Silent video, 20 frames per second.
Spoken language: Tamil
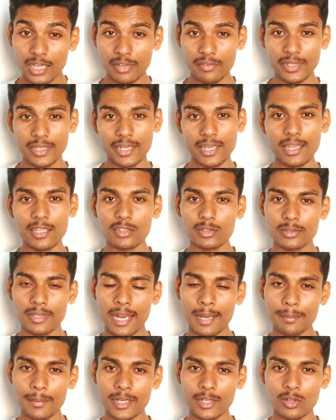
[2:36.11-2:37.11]
அவங்க
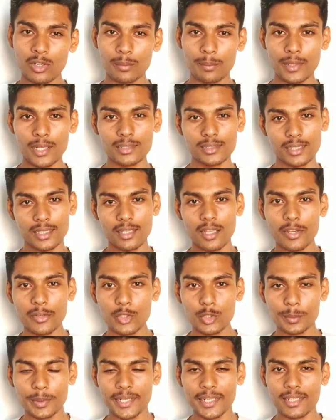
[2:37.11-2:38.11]
ஸ்னாப்ட்ராகனோட ப்ராசஸர் தான்
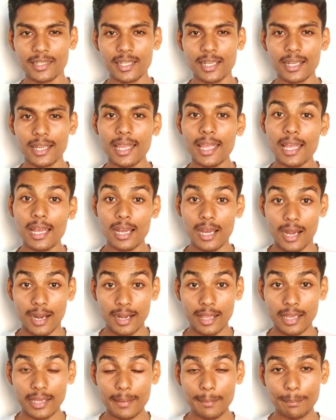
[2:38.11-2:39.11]
யூஸ் பண்ணிட்டு இருந்தாங்க
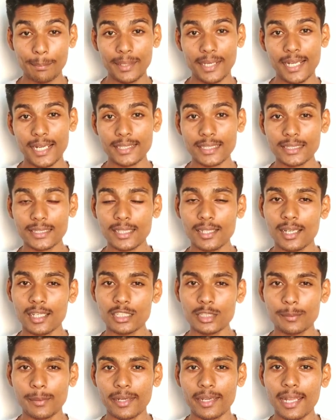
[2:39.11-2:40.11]
ஆனால் இப்போ லேட்டஸ்ட்டாக
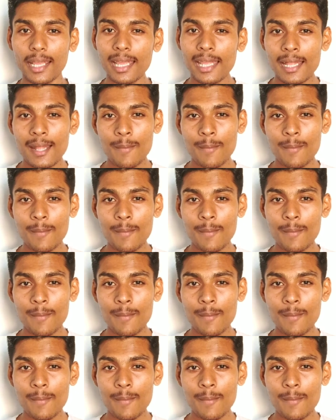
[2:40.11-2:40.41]
லான்ச் பண்ண